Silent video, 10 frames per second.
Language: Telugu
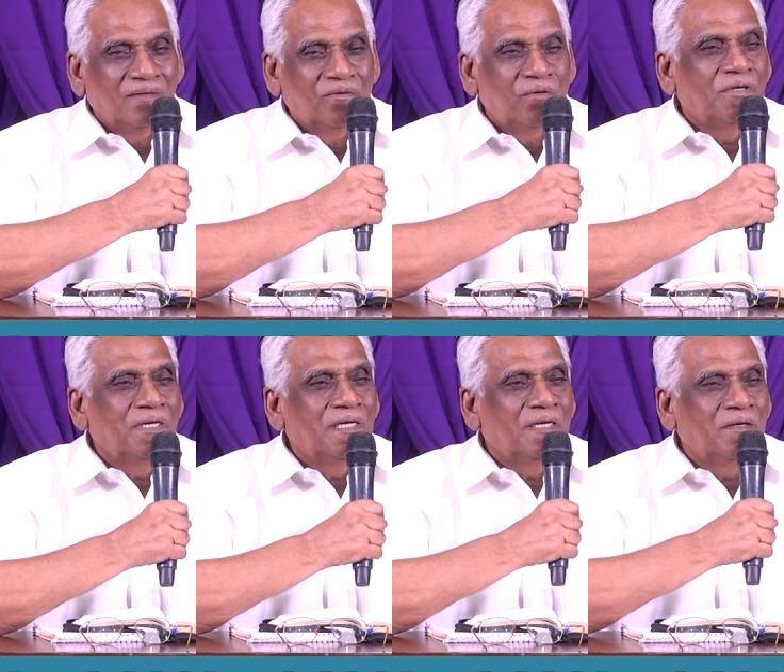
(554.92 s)
కుడి
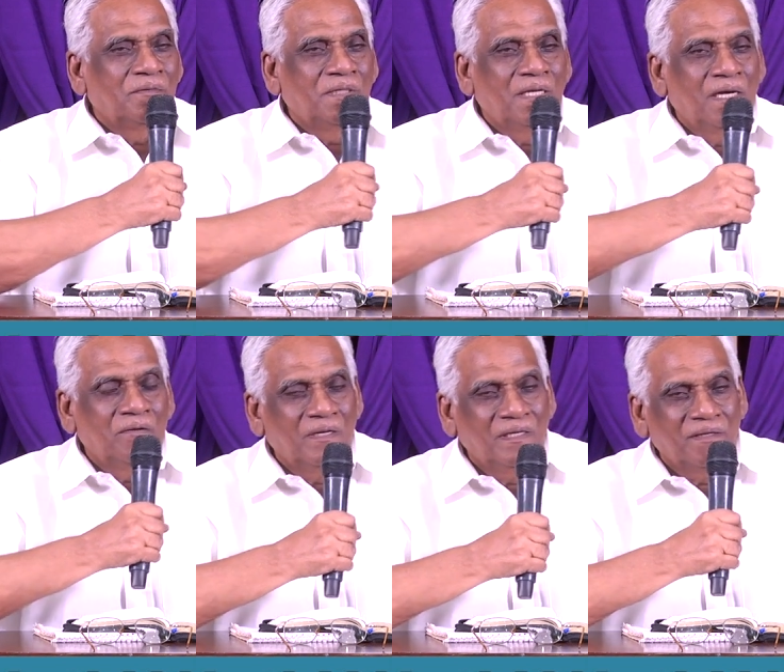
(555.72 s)
చేయ ఎడం
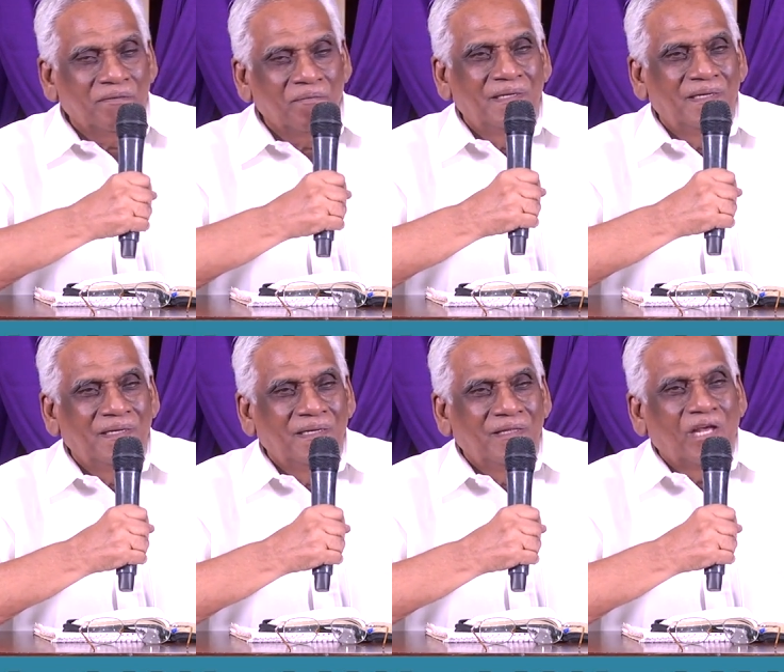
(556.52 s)
చేయలేకుండా
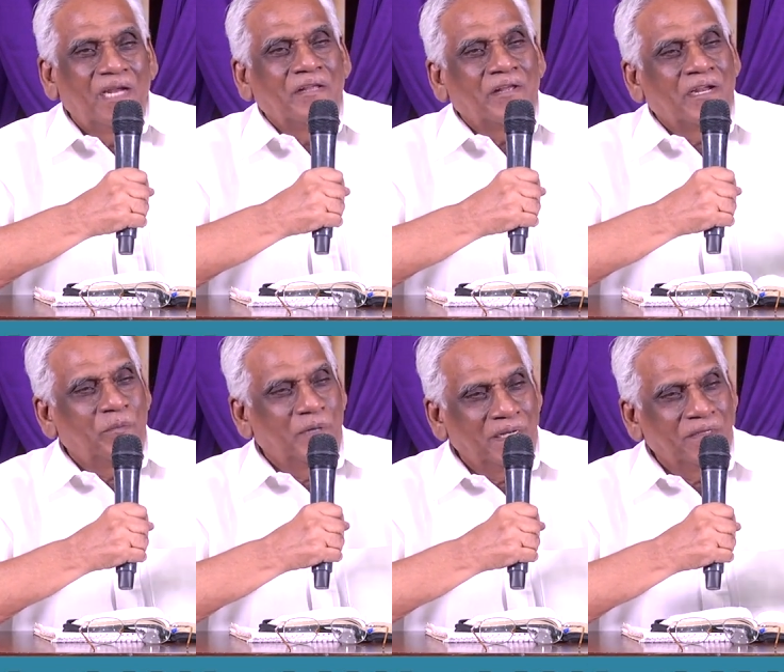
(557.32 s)
తల్లి తన
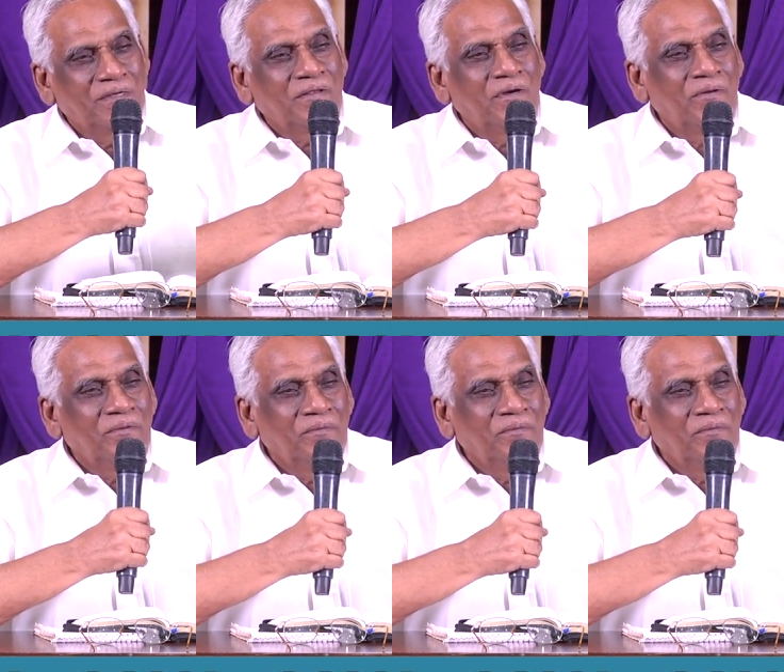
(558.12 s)
బిడ్డగా చేసినట్టు